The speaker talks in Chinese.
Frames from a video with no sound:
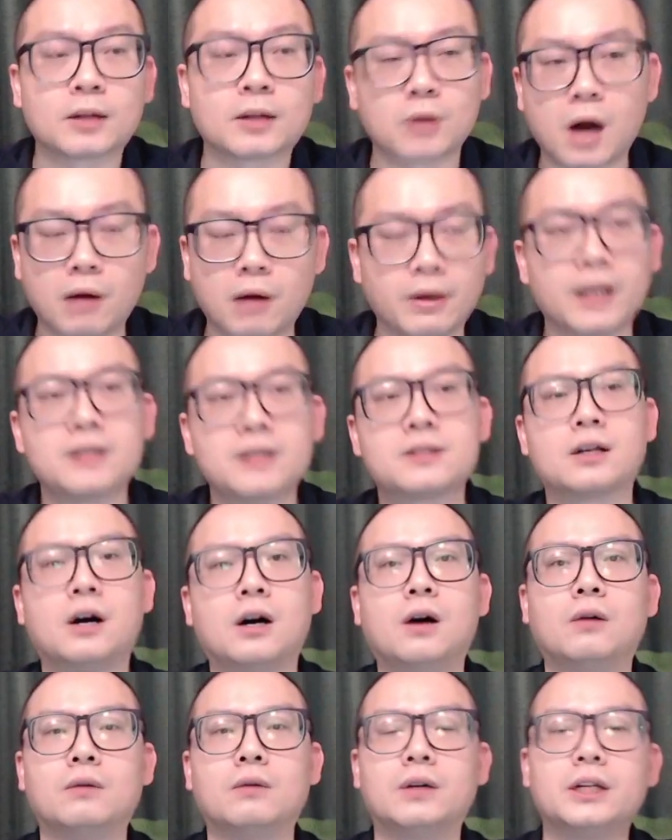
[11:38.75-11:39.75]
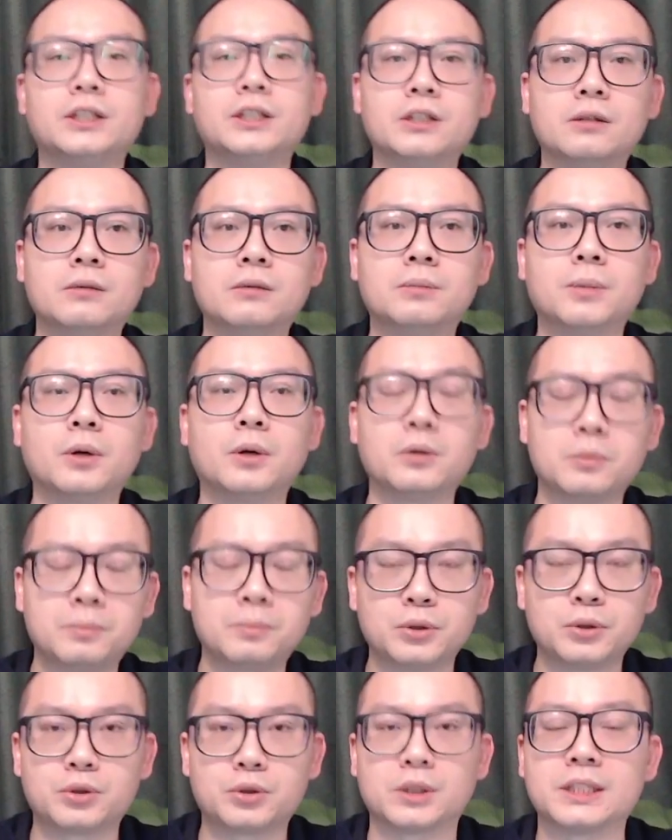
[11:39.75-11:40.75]
多少年之后你就
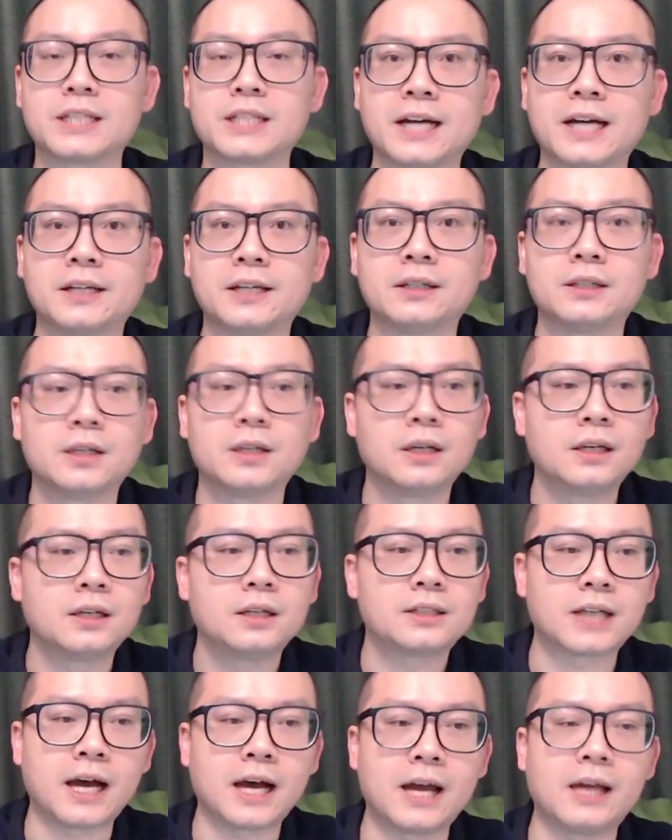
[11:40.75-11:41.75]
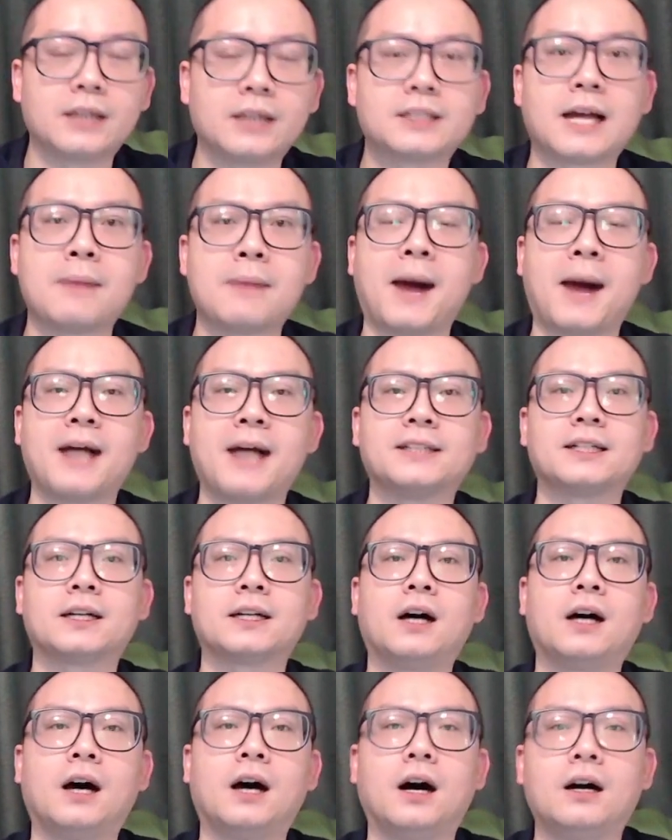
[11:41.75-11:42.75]
不准再买这
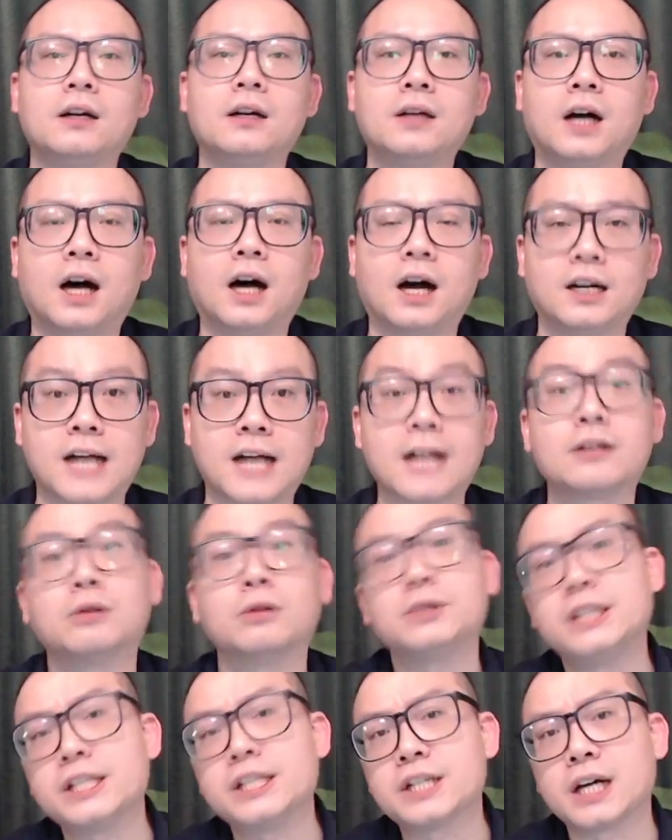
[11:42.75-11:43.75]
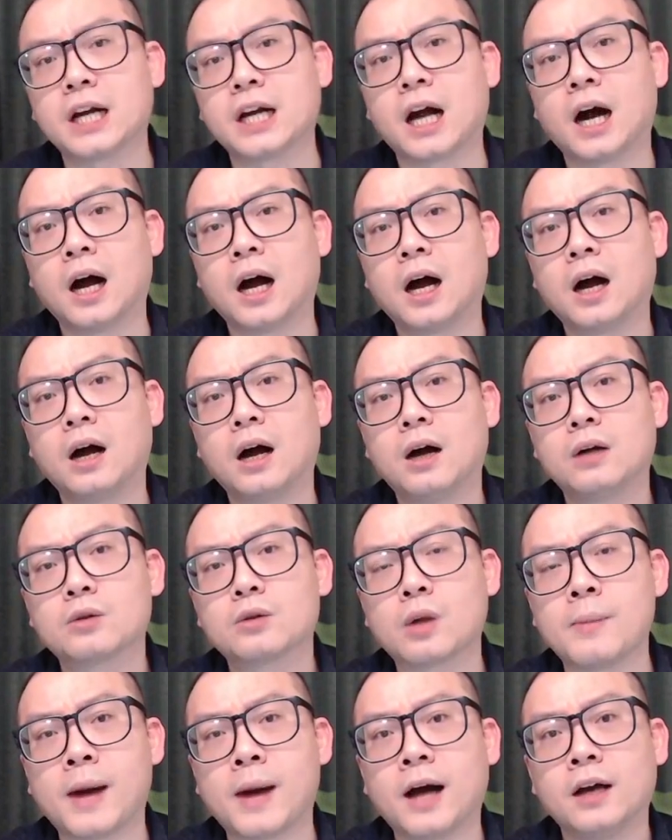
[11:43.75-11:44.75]
个燃油汽车了，
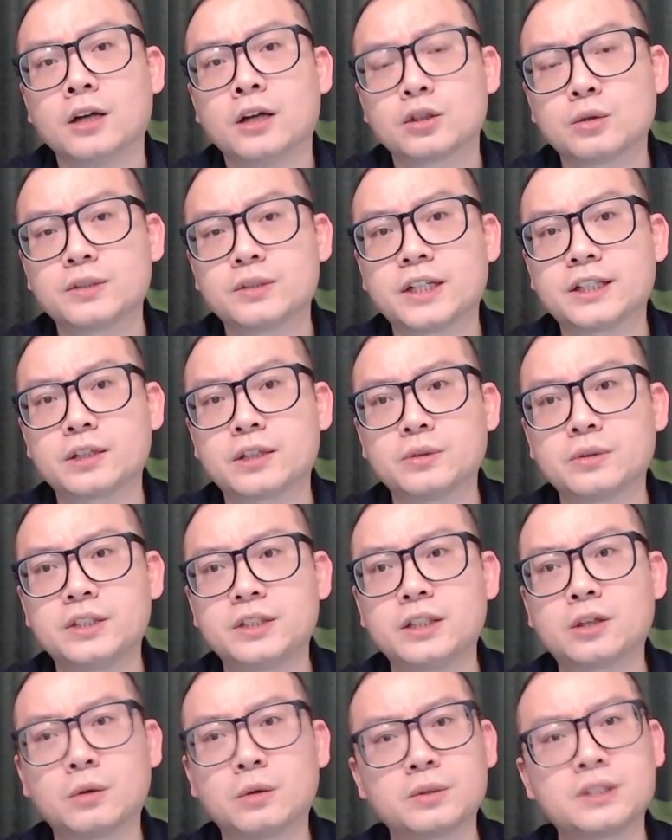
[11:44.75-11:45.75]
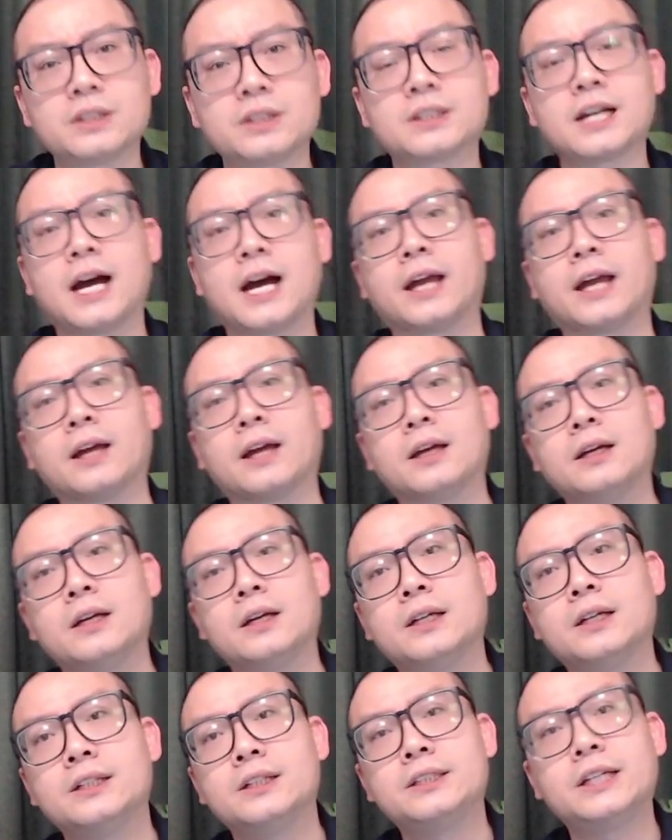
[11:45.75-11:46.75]
对吗？所以这些东西都是在
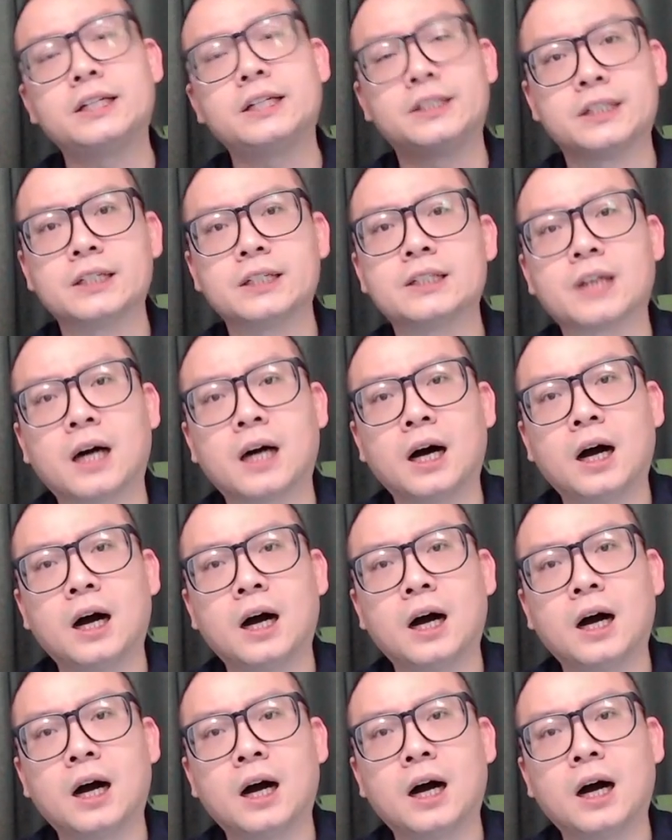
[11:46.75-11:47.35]
进行着。